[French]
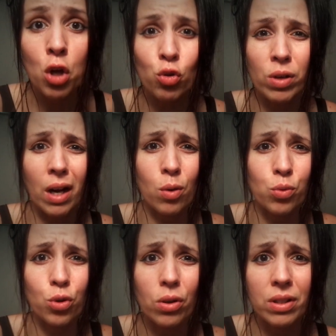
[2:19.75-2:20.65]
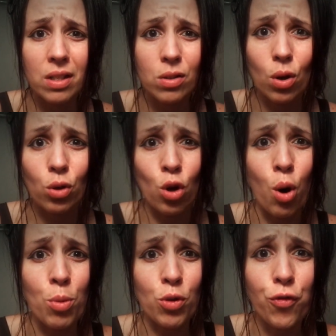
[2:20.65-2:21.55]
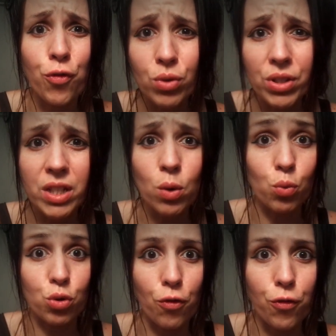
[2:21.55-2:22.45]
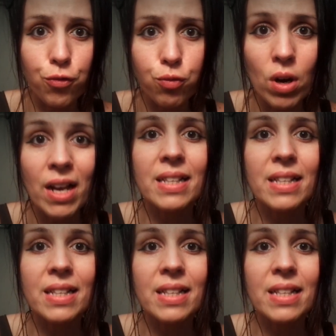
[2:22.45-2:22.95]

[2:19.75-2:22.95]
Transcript: Tu les racontes dans le désordre, en mode fouillis, on s'en fout.